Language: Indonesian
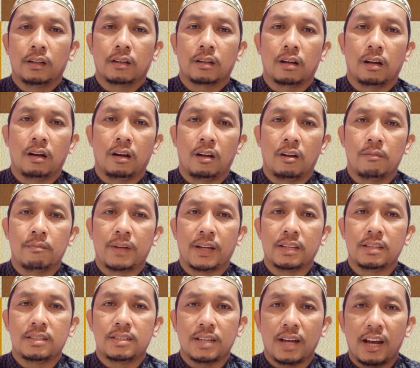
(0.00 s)
Kalau
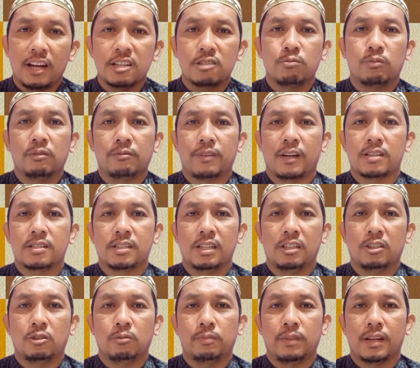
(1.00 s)
mad jaiz
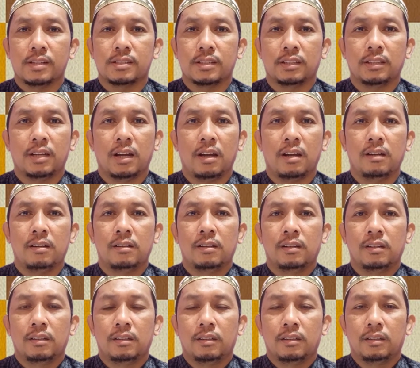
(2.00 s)
munfasil itu biasanya
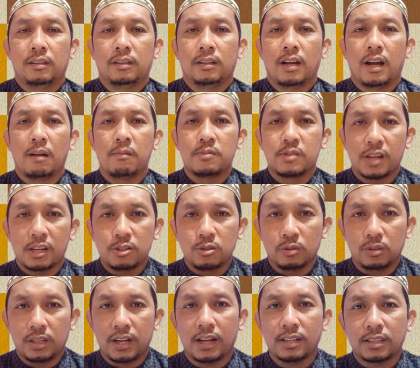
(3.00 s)
hamzah
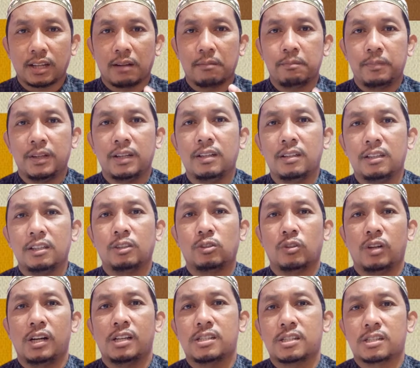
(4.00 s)
juga tapi
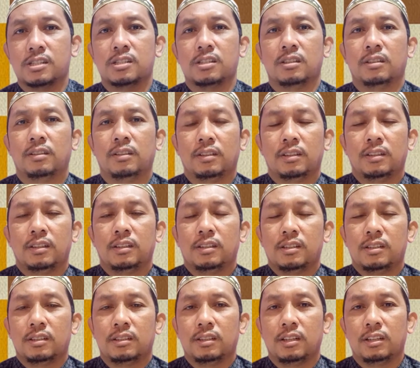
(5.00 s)
ditulis
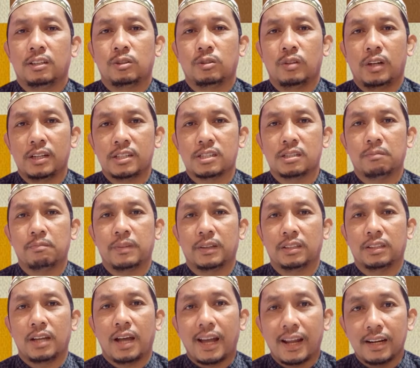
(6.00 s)
ditulis
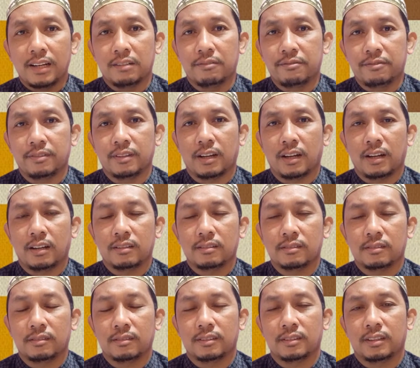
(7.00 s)
seperti alif ya.
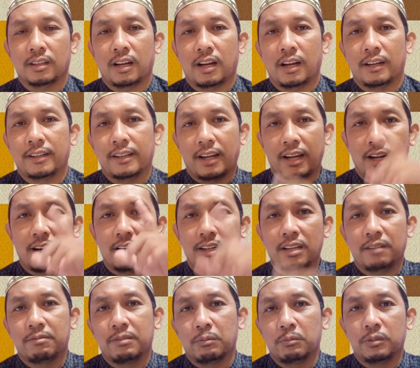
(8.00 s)
Ada
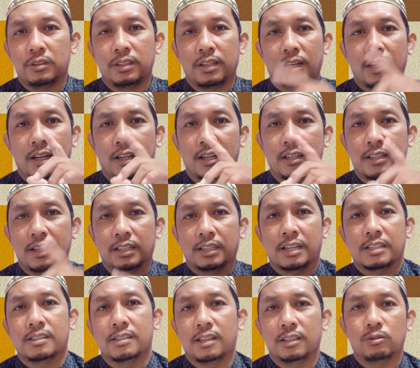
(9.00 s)
alif kemudian ada di
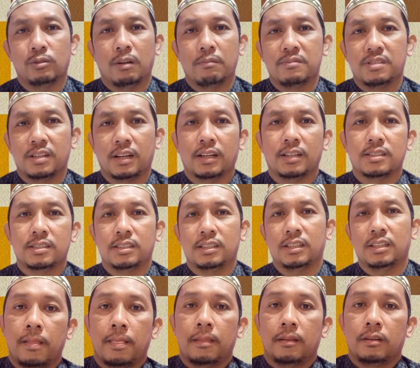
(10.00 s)
atasnya itu hamzah
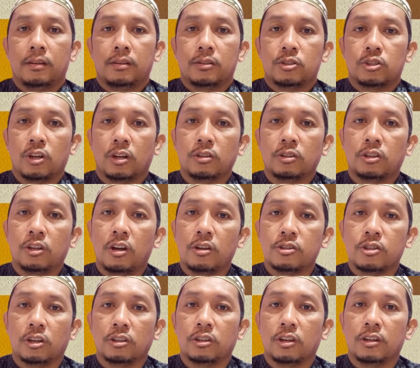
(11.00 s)
kecil.
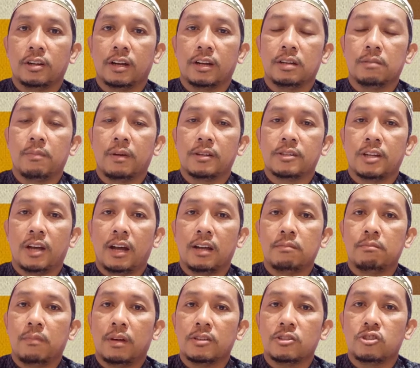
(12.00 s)
Contoh-contoh dari
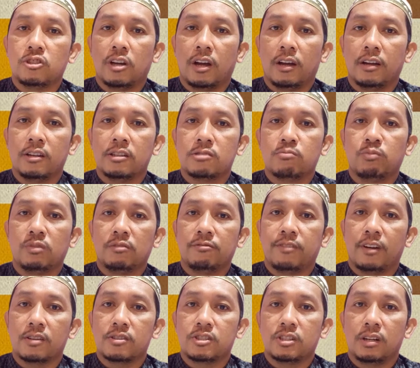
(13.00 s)
bacaan mad jaiz
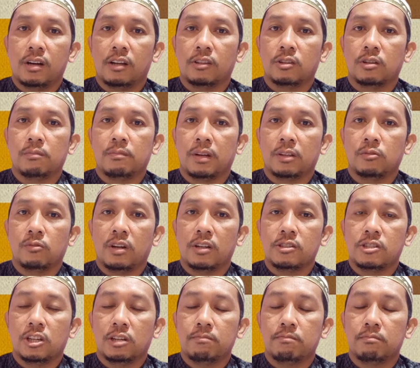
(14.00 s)
munfasil atau mad
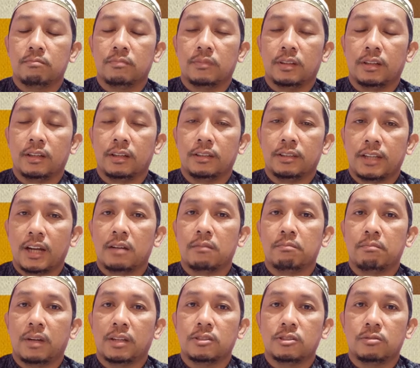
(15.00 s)
wajib eh,
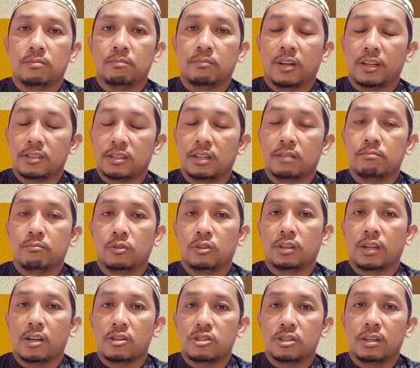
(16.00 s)
dan mad wajib
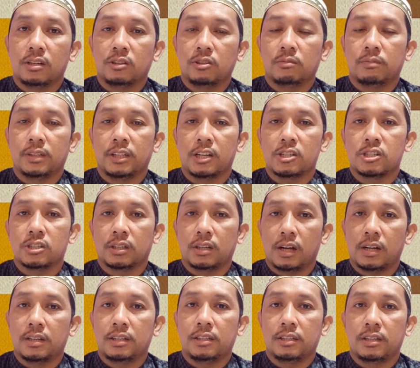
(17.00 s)
mutasil itu banyak
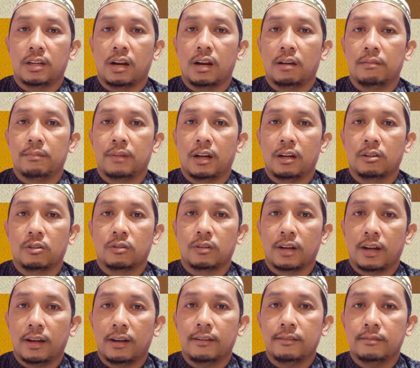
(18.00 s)
sekali di dalam
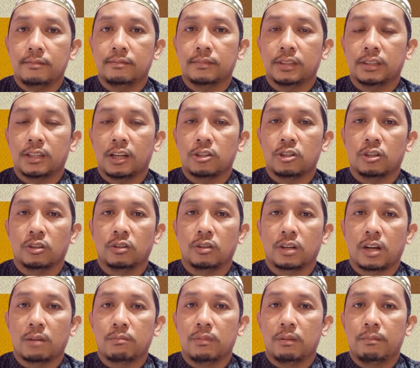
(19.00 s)
Al-Qur'an. Kita
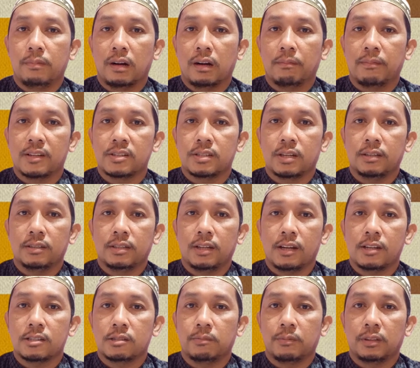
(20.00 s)
contohkan beberapa
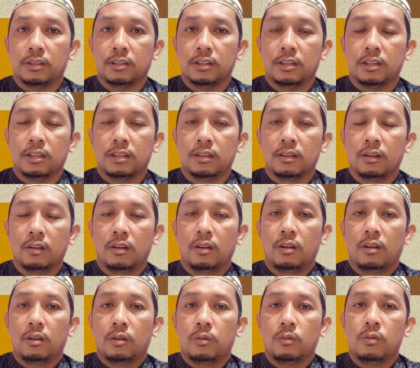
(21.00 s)
saja seperti
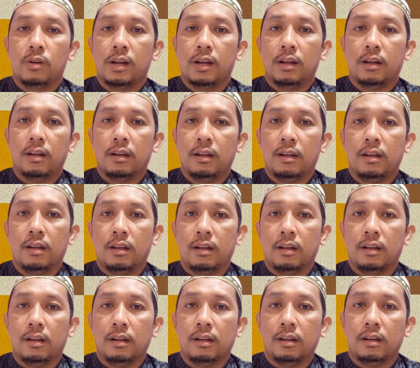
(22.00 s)

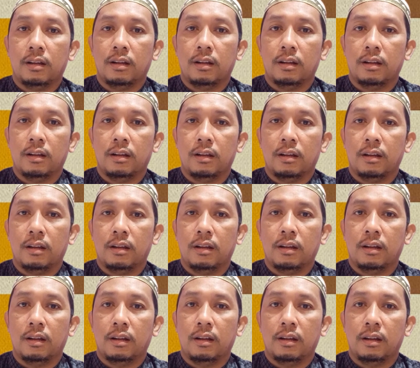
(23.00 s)

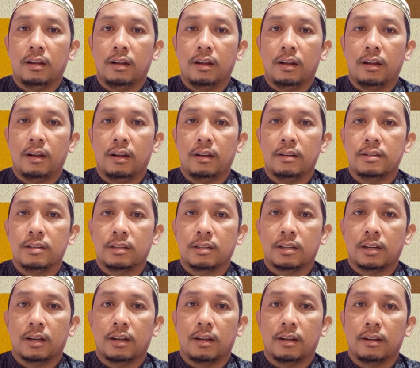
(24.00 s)

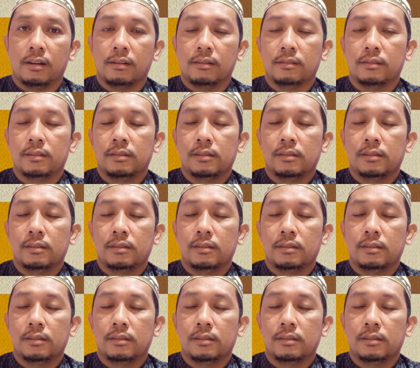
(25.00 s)
ulaika